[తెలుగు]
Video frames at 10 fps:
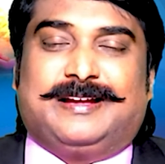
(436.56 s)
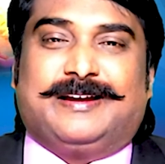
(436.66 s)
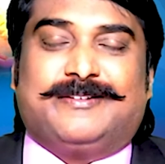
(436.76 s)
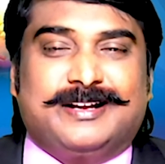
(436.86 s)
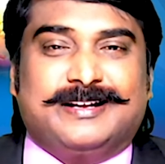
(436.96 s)

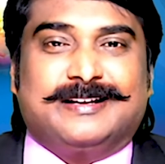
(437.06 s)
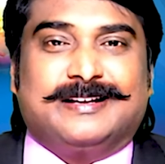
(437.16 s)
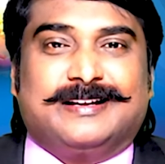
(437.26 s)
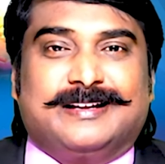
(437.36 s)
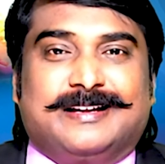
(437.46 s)
ఏమండి
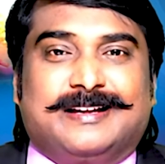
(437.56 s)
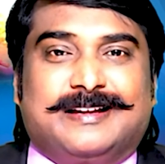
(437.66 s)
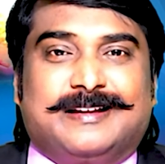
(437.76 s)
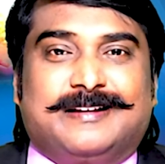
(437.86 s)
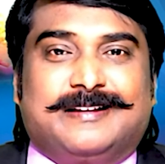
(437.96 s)

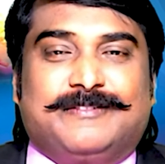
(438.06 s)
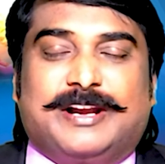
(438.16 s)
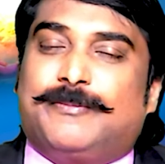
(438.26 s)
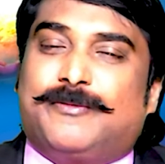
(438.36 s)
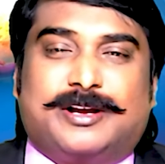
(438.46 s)

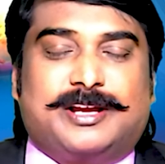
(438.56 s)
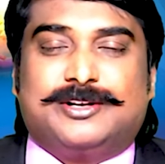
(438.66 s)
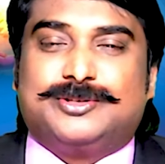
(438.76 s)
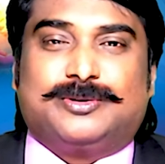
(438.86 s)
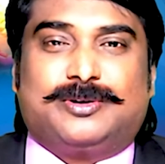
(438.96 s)
విలాప
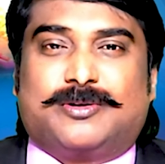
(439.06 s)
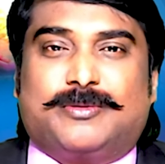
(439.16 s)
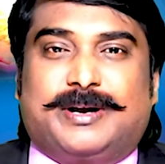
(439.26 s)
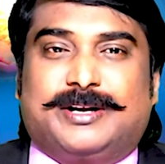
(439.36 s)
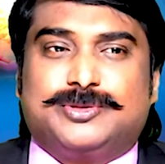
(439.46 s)
వాక్యాలు చూడండి ఒక
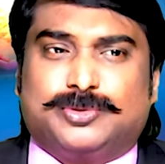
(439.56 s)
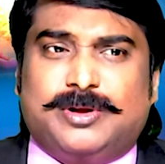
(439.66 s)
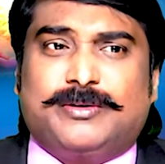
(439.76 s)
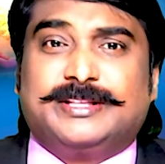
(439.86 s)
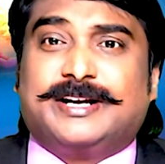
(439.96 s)
మాట
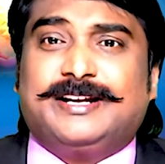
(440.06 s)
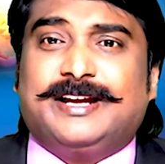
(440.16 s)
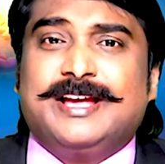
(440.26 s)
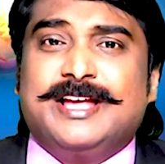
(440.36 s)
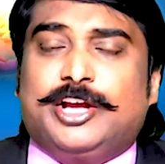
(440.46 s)
చూద్దాం ఎందుకంటే
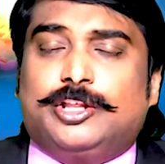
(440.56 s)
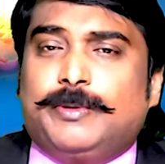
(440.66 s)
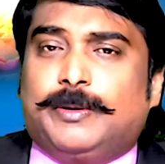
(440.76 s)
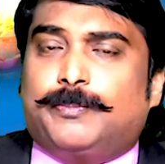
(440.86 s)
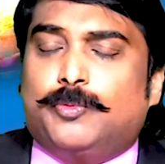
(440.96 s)
ఏదో
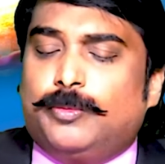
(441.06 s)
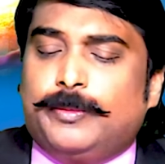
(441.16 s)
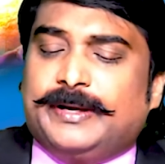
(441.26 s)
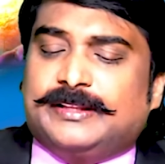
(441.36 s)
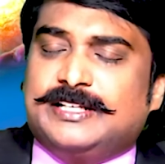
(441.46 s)
మీరు భూమి
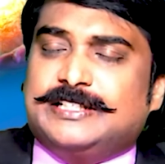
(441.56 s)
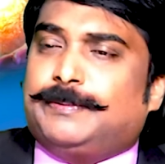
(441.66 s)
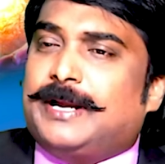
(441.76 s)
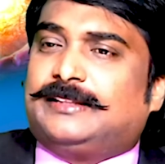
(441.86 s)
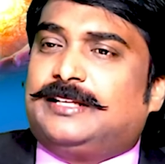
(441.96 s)
మీద నుంచి
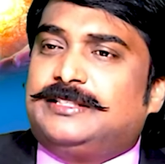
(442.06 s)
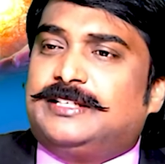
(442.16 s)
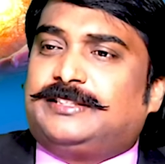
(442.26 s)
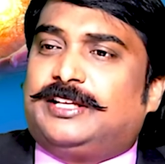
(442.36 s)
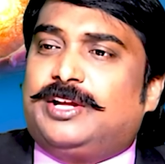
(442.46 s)
ప్రార్థన
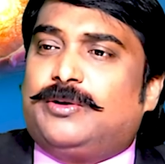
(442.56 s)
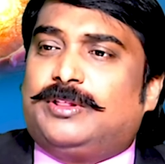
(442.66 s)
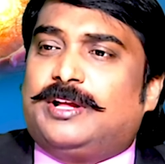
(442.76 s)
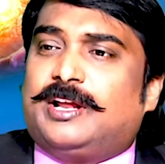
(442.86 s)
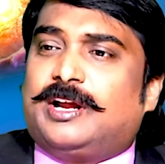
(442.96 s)
చేస్తే దేవుడి
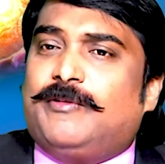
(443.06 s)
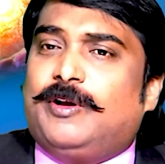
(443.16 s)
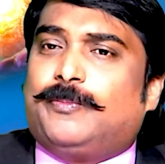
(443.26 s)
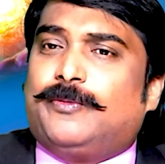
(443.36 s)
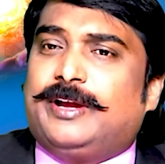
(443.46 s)
దగ్గరికి
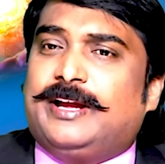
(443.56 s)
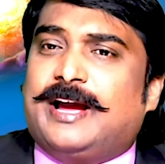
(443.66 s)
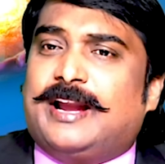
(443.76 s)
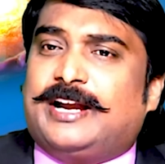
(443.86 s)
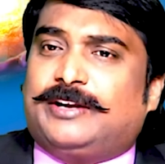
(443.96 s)
వెళ్ళిపోయి
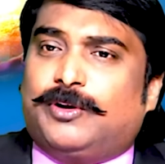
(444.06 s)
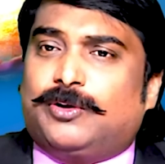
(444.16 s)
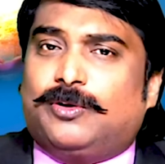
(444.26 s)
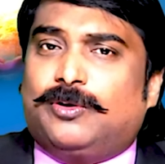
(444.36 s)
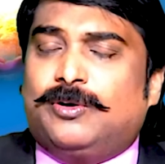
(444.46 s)
ఆ
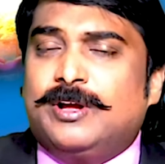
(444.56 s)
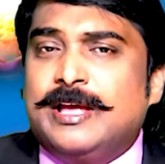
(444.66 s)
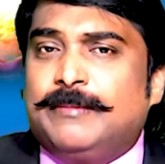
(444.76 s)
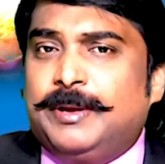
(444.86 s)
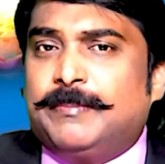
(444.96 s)
నెట్వర్క్లో
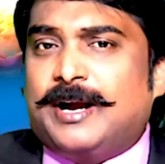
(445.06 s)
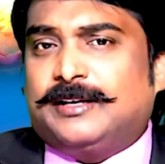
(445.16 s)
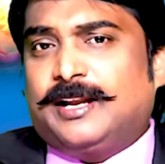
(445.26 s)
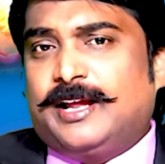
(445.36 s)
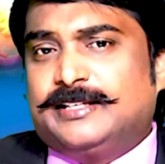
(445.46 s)
మీ
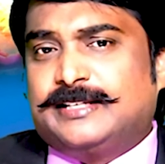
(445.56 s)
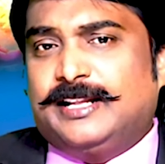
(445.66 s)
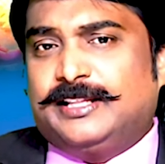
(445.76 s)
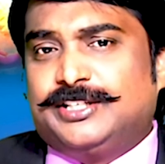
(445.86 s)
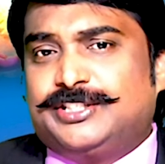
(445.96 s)
మాటలు ఆయన
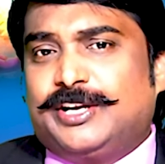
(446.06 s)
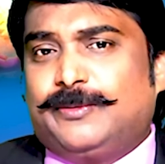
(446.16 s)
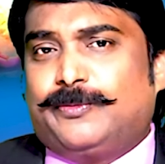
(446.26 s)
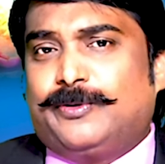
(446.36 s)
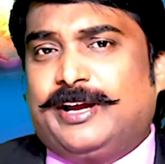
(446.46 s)
సన్నిధికి
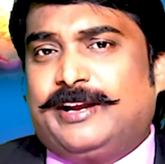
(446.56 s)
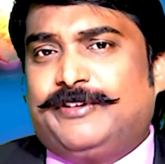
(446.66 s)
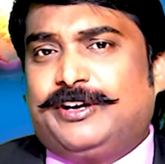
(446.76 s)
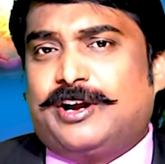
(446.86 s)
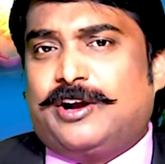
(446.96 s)
చేరిపోయి ఆయన
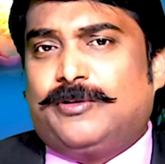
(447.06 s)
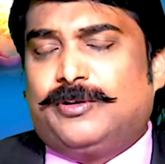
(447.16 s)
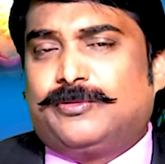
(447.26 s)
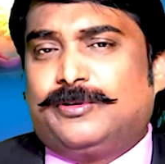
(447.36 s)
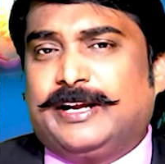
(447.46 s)
వింటాడు
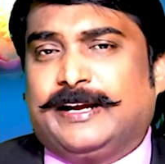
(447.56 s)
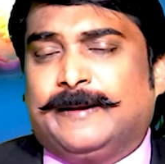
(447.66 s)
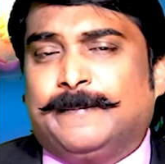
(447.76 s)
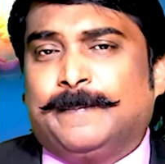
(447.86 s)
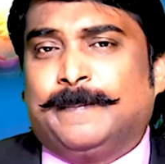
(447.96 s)
అనుకుంటే
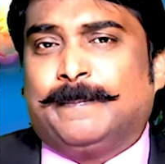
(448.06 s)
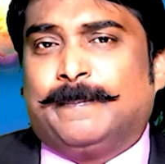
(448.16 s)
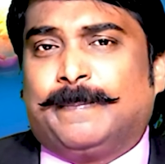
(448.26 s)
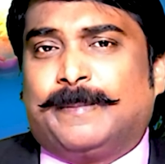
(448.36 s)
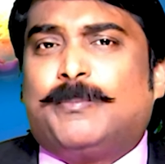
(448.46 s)

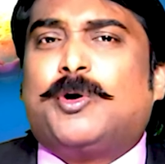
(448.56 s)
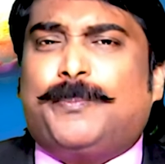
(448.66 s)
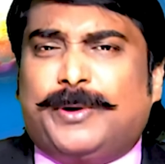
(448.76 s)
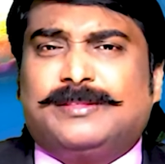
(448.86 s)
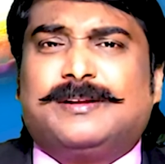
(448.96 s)

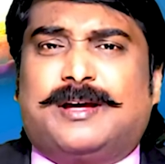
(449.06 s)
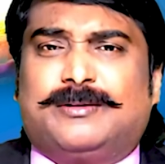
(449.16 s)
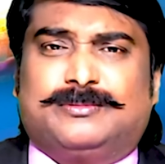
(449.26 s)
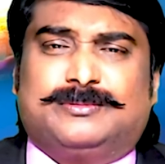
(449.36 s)
పొరపడుతున్నారు